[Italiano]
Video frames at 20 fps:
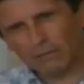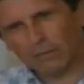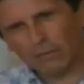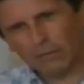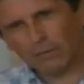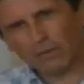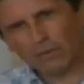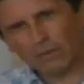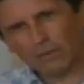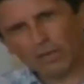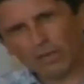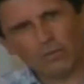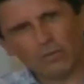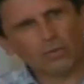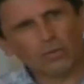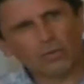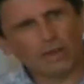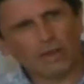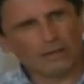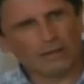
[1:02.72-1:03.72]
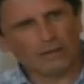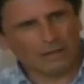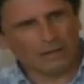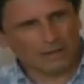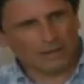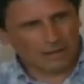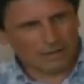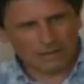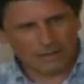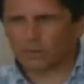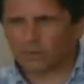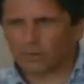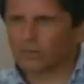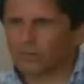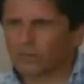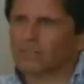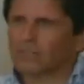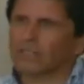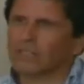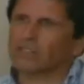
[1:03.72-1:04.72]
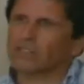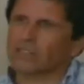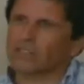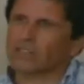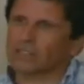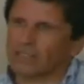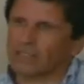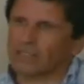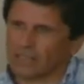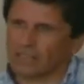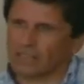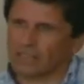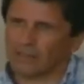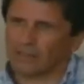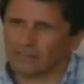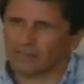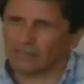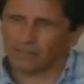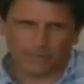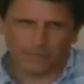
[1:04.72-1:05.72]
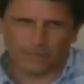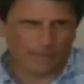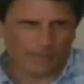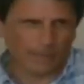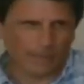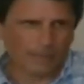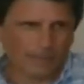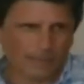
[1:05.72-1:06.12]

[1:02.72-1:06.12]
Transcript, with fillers: nemmeno una risposta da parte dell'ASL e della Regione.